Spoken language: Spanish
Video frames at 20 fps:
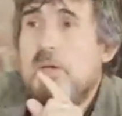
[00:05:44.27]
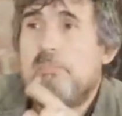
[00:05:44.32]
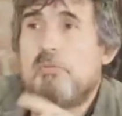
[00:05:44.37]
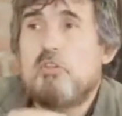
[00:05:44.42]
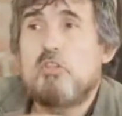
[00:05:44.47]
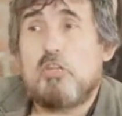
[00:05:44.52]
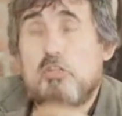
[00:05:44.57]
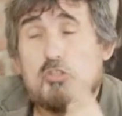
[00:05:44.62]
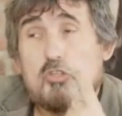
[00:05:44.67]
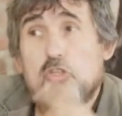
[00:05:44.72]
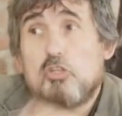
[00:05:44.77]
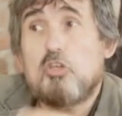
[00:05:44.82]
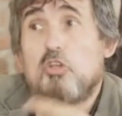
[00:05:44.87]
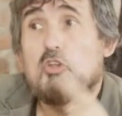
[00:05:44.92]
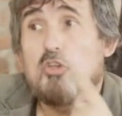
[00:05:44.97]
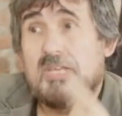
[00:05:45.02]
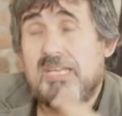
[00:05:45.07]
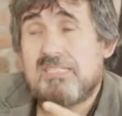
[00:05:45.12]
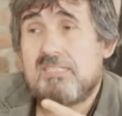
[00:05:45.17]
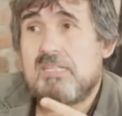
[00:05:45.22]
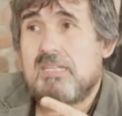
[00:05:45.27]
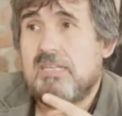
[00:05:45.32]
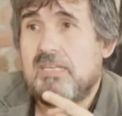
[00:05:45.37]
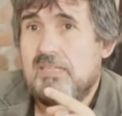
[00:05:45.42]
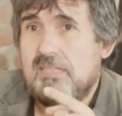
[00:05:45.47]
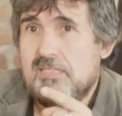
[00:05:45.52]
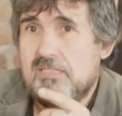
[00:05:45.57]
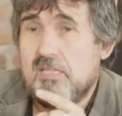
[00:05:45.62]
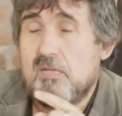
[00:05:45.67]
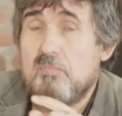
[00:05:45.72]
perdón, yo creo que lo que hacen es que
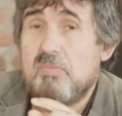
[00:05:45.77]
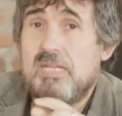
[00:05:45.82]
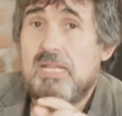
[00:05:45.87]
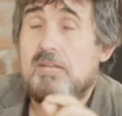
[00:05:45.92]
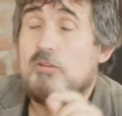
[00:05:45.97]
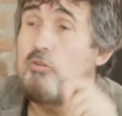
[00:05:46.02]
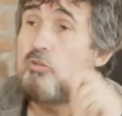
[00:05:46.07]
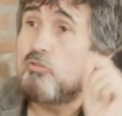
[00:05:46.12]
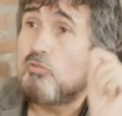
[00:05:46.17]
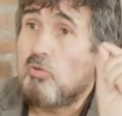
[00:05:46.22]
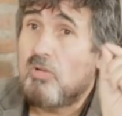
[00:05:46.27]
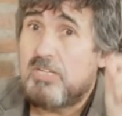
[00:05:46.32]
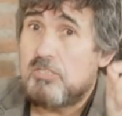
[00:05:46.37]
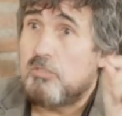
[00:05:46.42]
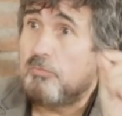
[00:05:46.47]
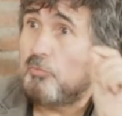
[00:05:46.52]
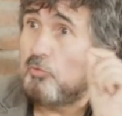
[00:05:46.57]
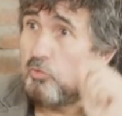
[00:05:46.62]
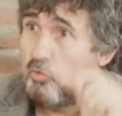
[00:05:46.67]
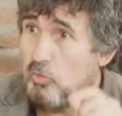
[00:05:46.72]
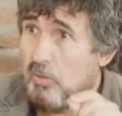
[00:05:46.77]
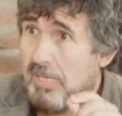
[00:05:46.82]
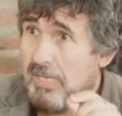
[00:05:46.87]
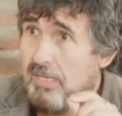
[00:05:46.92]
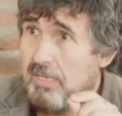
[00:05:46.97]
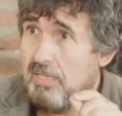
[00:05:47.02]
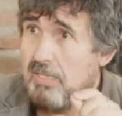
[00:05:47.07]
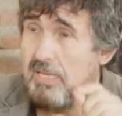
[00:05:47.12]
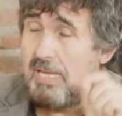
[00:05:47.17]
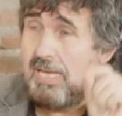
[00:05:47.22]
dicen, mira, no es un caso
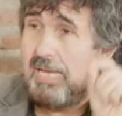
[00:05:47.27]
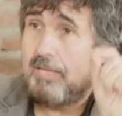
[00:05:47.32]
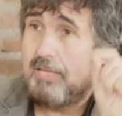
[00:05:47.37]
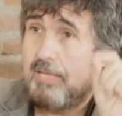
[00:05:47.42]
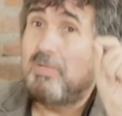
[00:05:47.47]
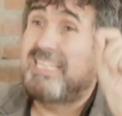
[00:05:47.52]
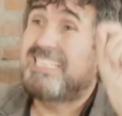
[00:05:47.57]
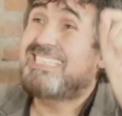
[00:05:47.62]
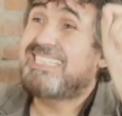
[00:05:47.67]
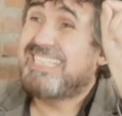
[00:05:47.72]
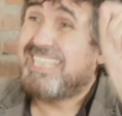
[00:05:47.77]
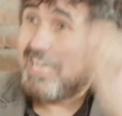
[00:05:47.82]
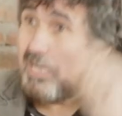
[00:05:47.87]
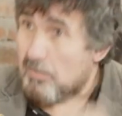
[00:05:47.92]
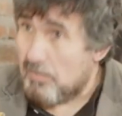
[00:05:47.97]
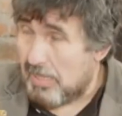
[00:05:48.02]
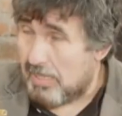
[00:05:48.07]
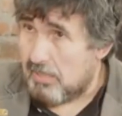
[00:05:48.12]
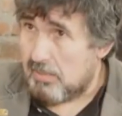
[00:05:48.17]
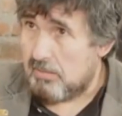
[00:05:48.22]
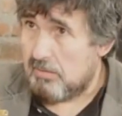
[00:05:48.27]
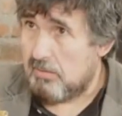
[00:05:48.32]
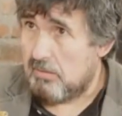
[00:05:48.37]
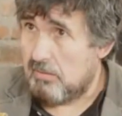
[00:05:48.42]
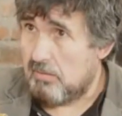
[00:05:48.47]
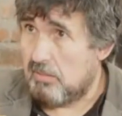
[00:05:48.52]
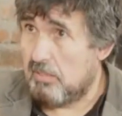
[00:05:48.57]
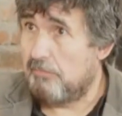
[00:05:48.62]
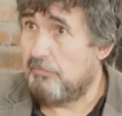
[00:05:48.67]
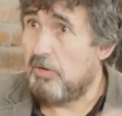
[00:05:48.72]
puntual, hay un esquema
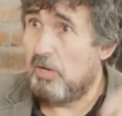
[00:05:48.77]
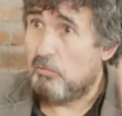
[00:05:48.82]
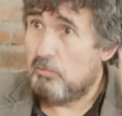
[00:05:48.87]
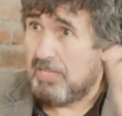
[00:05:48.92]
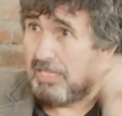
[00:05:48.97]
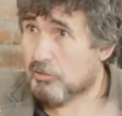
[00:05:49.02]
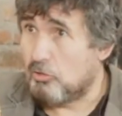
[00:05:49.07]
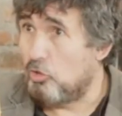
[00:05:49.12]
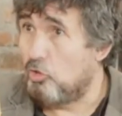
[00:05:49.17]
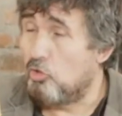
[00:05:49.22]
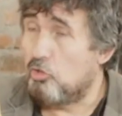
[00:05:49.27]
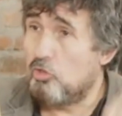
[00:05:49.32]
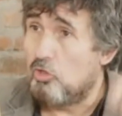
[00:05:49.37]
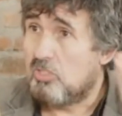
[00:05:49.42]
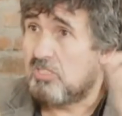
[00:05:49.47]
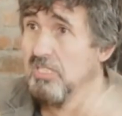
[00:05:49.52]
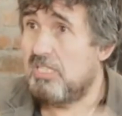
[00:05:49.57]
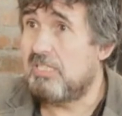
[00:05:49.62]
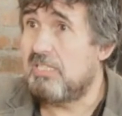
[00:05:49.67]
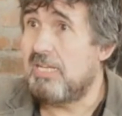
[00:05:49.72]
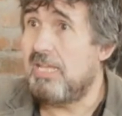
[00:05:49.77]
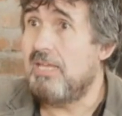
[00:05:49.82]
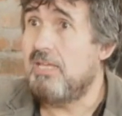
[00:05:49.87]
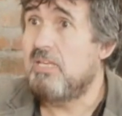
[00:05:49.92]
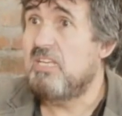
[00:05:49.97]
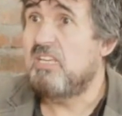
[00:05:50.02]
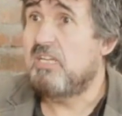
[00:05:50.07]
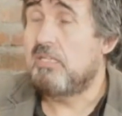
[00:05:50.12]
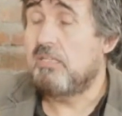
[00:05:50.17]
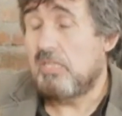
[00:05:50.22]
defraudatorio, todo
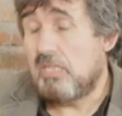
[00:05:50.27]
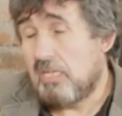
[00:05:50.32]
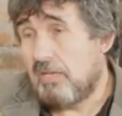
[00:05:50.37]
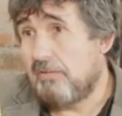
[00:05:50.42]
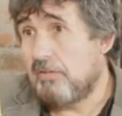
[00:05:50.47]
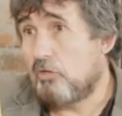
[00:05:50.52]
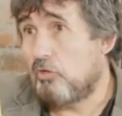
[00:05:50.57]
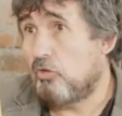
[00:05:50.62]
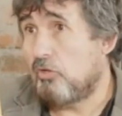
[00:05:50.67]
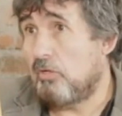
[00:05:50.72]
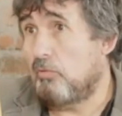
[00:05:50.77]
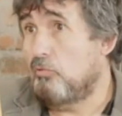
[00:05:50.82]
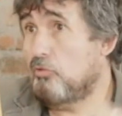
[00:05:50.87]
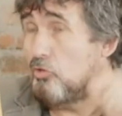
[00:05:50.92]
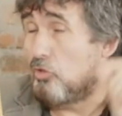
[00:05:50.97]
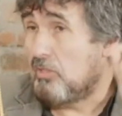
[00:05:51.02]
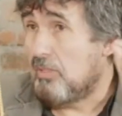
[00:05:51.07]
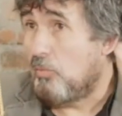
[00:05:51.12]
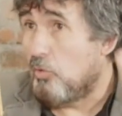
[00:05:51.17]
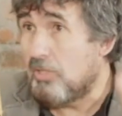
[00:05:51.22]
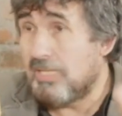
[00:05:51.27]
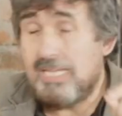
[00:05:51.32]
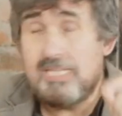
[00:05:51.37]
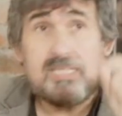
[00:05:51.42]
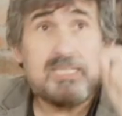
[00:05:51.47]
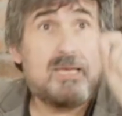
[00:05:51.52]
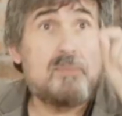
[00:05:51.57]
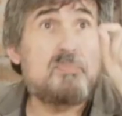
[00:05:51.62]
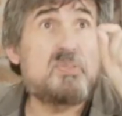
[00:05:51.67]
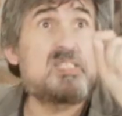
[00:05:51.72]
etcétera, que tiene que ver con revolución
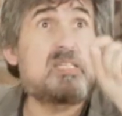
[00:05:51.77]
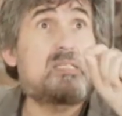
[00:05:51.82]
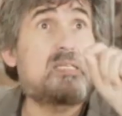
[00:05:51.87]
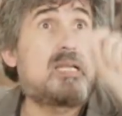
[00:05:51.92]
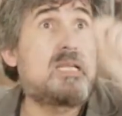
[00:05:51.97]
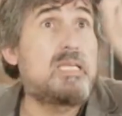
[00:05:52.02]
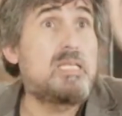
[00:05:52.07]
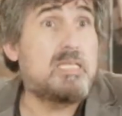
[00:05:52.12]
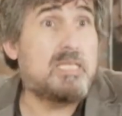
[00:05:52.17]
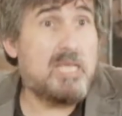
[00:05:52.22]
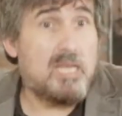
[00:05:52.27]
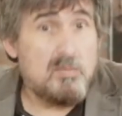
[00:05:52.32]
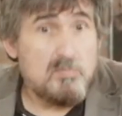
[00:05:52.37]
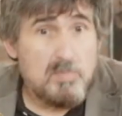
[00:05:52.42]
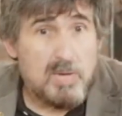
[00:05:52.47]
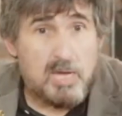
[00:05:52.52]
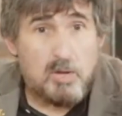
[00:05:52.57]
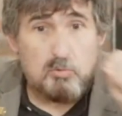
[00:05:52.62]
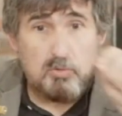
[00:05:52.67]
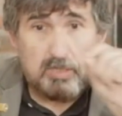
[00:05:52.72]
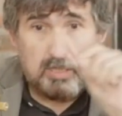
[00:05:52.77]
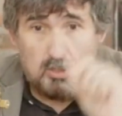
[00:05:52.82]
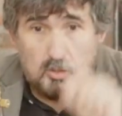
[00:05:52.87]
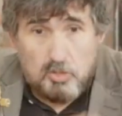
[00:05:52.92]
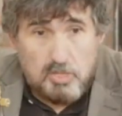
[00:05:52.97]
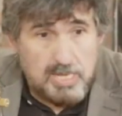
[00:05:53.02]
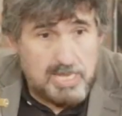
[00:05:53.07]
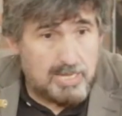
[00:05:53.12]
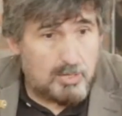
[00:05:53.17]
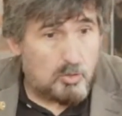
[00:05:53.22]
democrática, empieza a salir que el Maule, que los
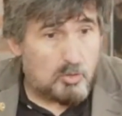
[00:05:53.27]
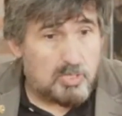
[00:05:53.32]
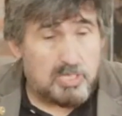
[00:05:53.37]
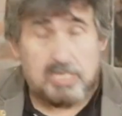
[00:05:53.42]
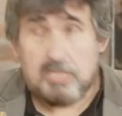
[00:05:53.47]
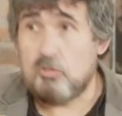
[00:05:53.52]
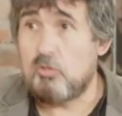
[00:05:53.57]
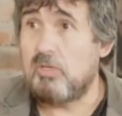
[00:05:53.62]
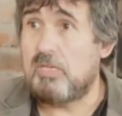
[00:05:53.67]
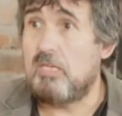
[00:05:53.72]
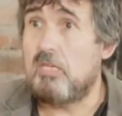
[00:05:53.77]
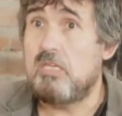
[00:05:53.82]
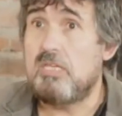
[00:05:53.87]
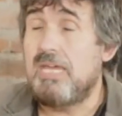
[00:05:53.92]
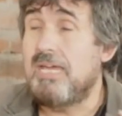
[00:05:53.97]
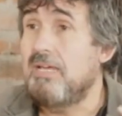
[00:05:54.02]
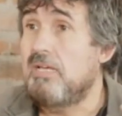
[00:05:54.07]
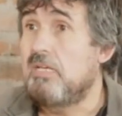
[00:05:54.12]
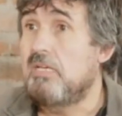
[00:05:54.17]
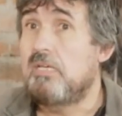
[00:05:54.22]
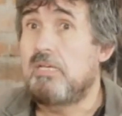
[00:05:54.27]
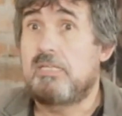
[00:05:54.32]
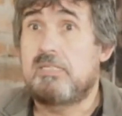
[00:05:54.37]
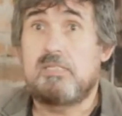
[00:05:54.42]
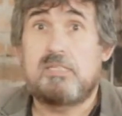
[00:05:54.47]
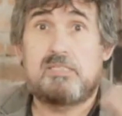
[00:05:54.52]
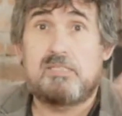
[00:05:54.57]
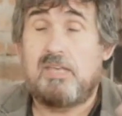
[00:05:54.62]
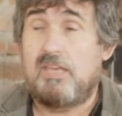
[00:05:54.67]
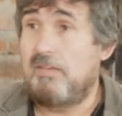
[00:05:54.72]
lagos, que esto, aquí y allá,
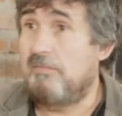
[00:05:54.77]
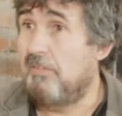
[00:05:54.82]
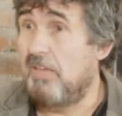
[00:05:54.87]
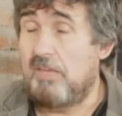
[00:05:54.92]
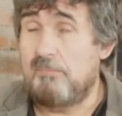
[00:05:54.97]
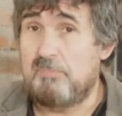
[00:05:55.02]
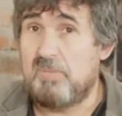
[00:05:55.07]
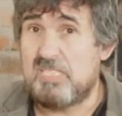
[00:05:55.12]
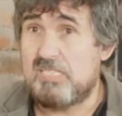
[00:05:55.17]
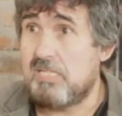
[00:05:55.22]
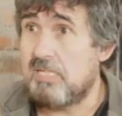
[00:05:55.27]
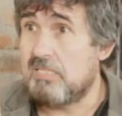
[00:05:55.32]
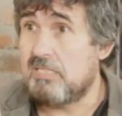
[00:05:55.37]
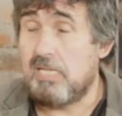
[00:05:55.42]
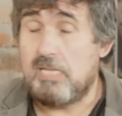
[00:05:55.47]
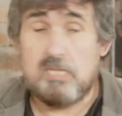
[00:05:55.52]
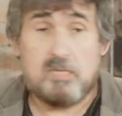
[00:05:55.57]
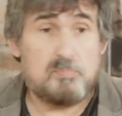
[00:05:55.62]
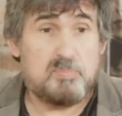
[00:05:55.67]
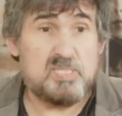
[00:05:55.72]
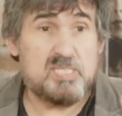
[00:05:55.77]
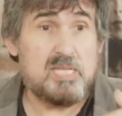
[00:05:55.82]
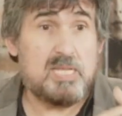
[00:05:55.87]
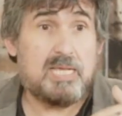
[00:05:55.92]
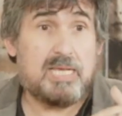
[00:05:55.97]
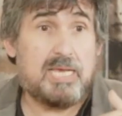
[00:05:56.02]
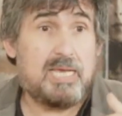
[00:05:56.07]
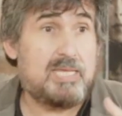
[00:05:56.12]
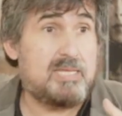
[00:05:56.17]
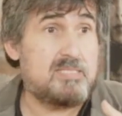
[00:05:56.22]
eh, empiezan a salir, empiezan a
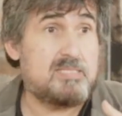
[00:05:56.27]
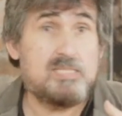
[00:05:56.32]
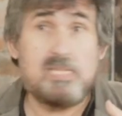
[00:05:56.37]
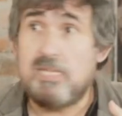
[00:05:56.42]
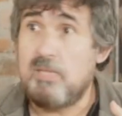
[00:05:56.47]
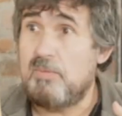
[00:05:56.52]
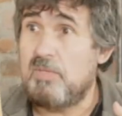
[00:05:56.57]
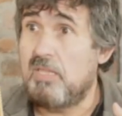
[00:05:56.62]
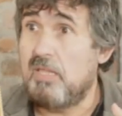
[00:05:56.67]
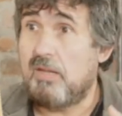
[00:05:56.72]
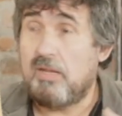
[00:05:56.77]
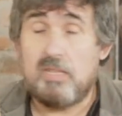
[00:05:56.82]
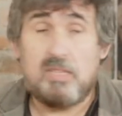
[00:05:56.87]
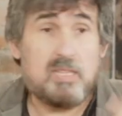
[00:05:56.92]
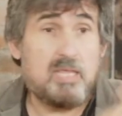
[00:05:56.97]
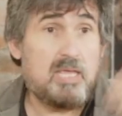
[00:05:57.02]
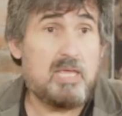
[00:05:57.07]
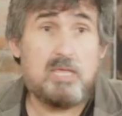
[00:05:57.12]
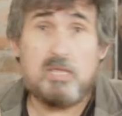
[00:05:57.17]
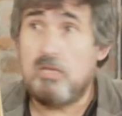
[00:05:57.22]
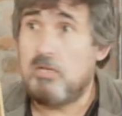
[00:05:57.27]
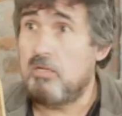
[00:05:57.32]
caer seremis de RD.